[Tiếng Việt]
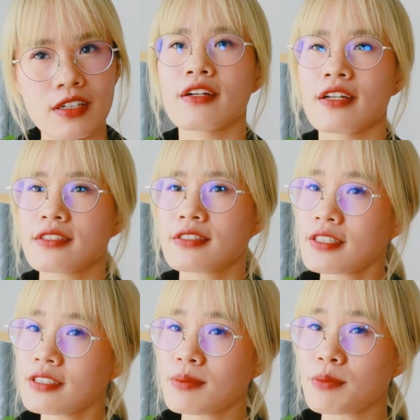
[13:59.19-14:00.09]
gọi là
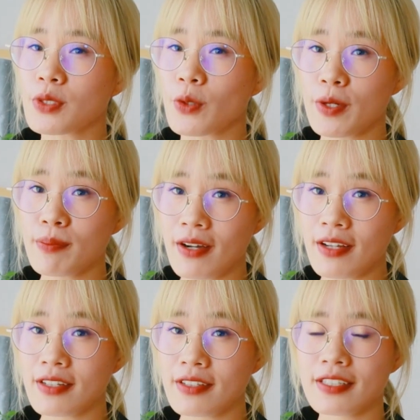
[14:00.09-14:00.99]
xây dựng một thói quen
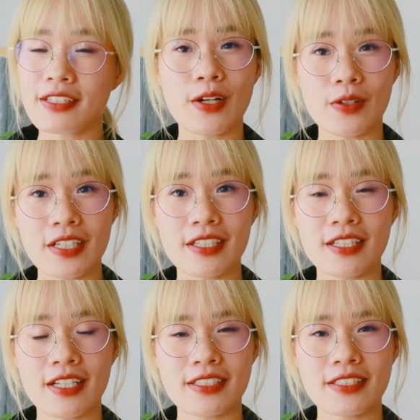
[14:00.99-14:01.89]
mới thì có thể
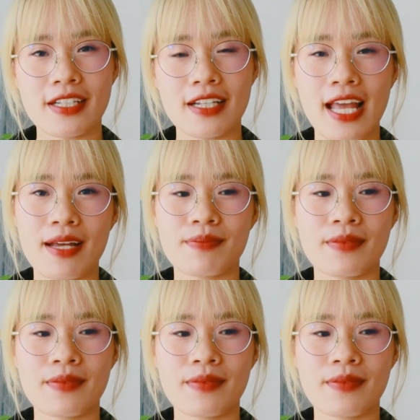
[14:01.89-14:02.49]
san sẽ làm